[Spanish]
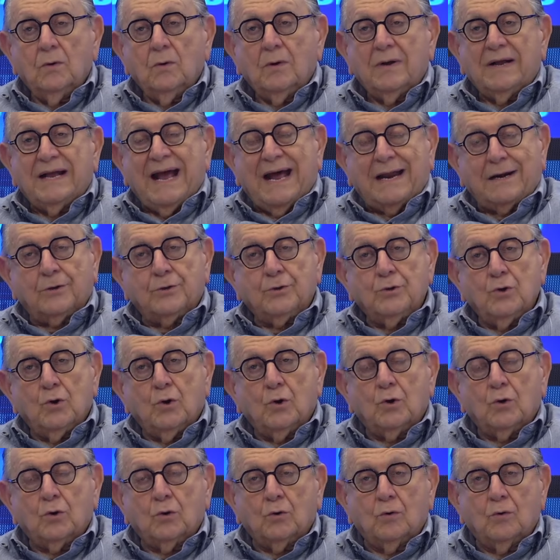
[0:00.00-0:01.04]

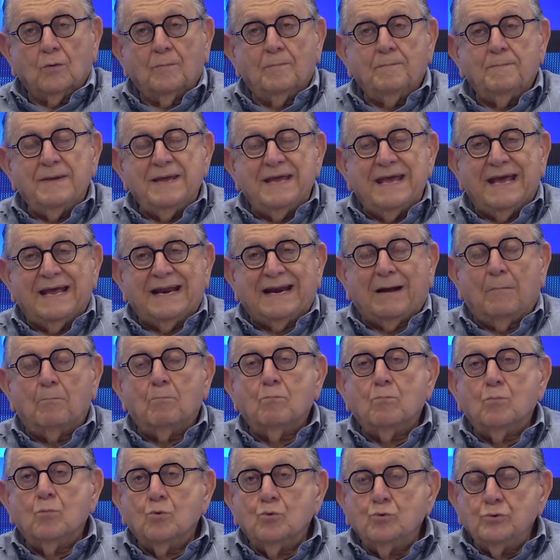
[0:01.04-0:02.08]
cardiólogo viera
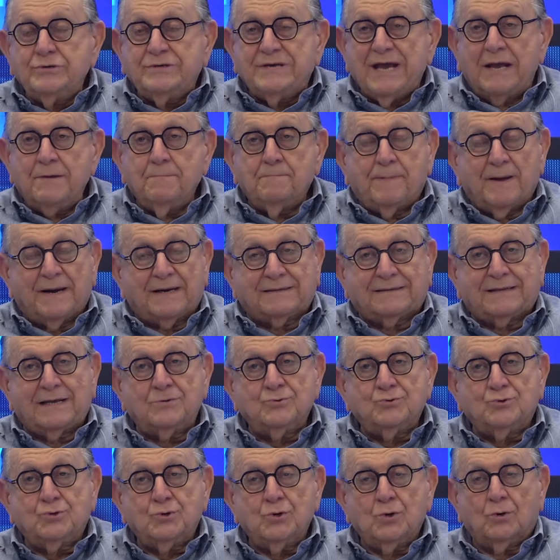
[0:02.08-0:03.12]
mucha
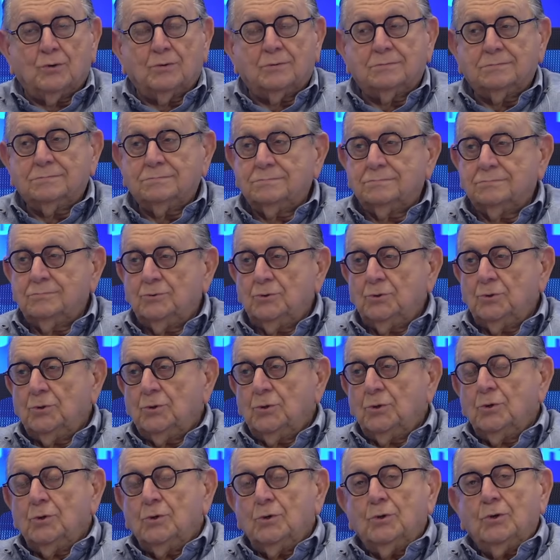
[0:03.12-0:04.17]
hipertensión
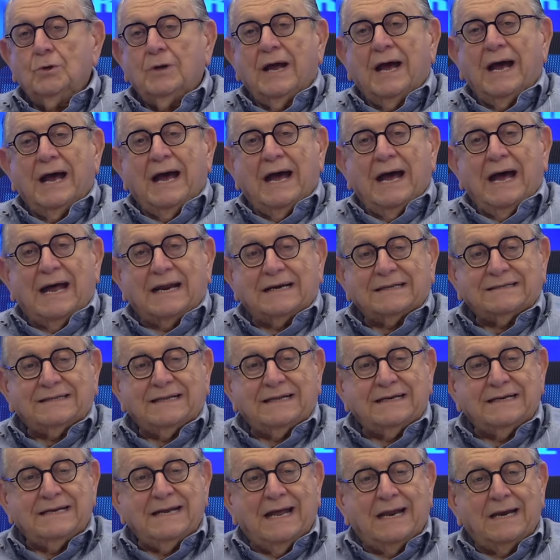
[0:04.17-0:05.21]

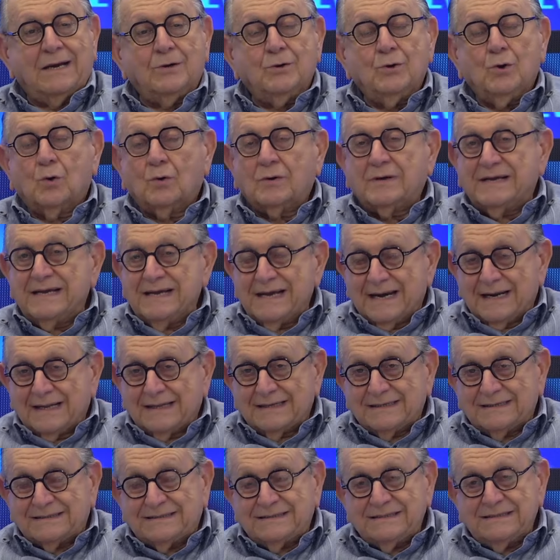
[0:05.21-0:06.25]
arterial no quiere
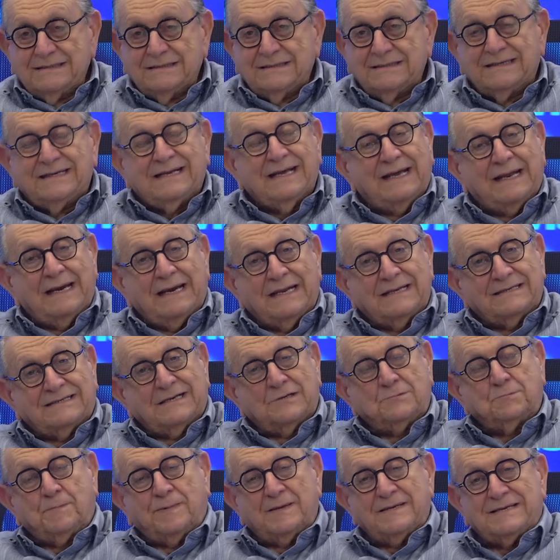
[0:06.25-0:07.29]
decir que él es
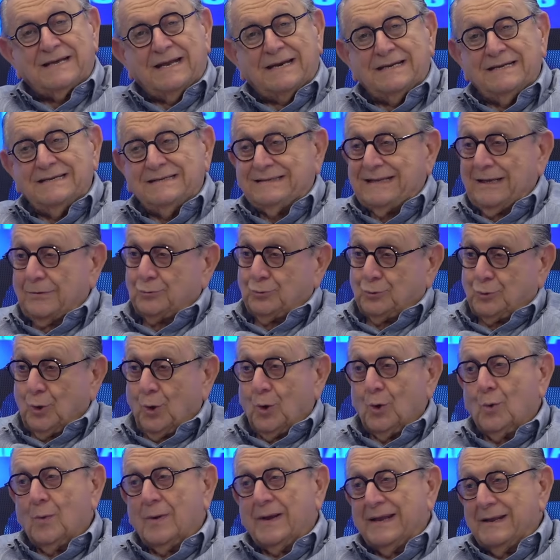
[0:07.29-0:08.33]
especialista
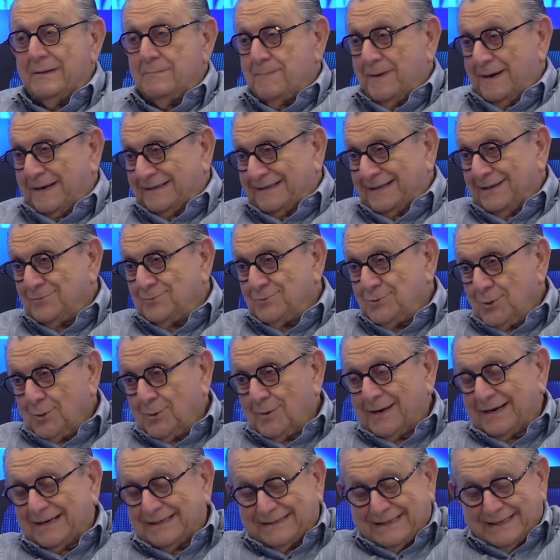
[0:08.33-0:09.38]
solo en
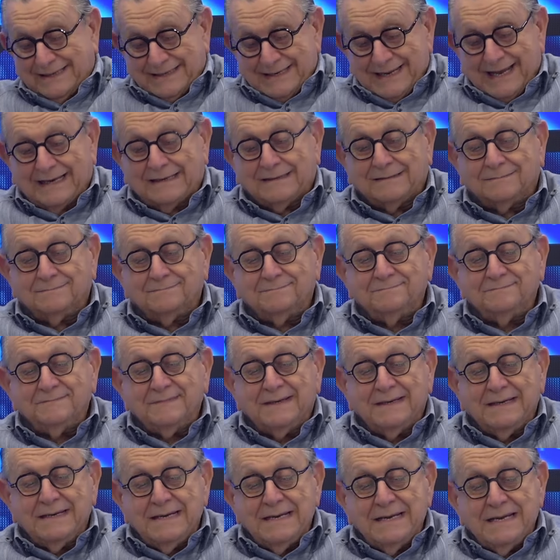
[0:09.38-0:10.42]
hipertensión arterial.
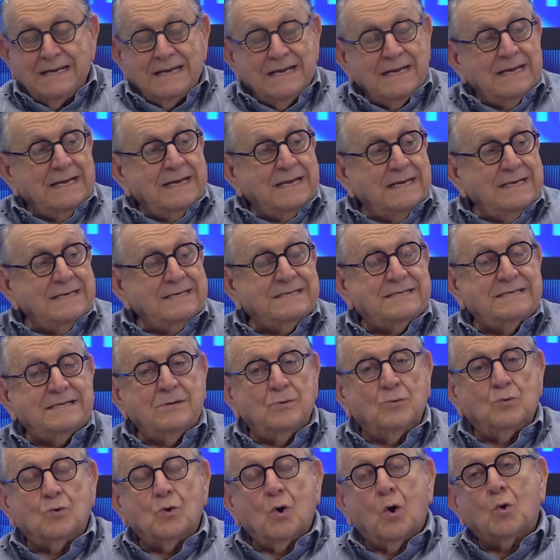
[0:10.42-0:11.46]
Y si
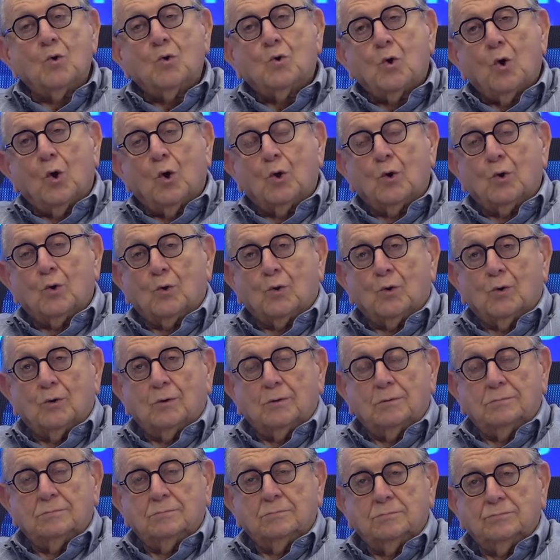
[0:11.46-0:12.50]
un
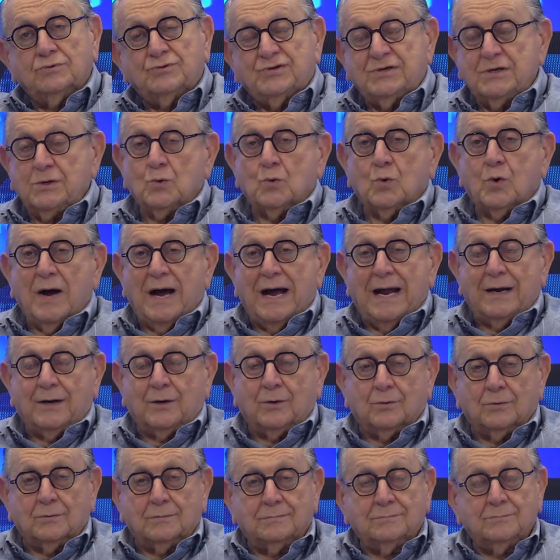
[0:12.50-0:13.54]
oncólogo
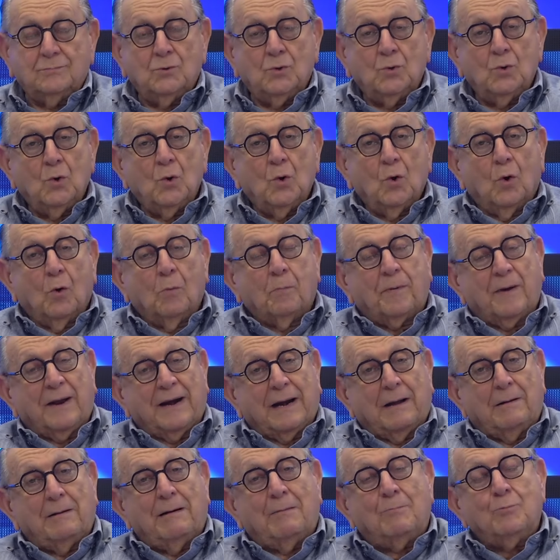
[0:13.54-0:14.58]
cirujano
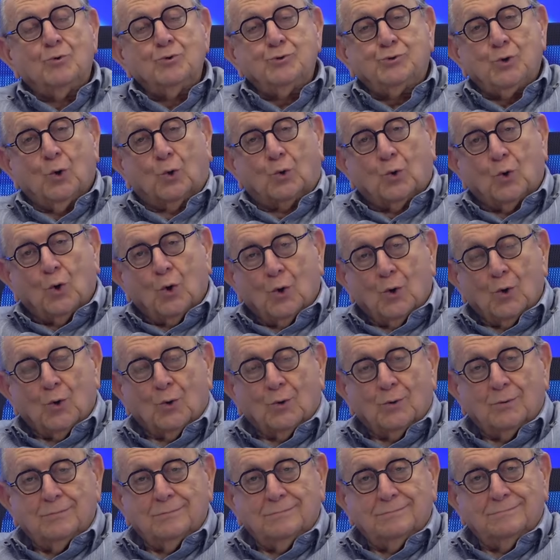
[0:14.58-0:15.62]
operaba mucho
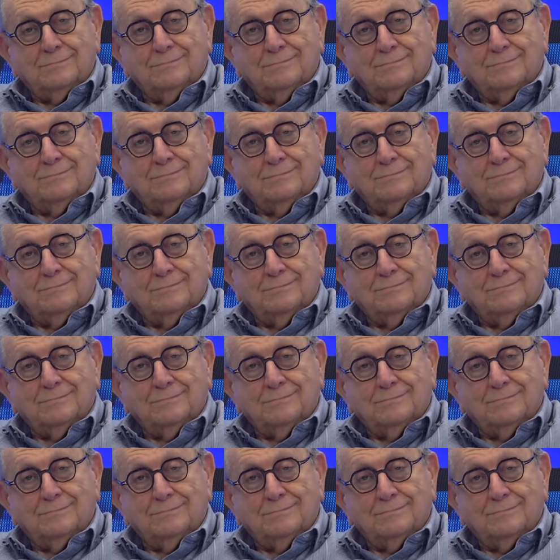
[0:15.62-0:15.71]
colon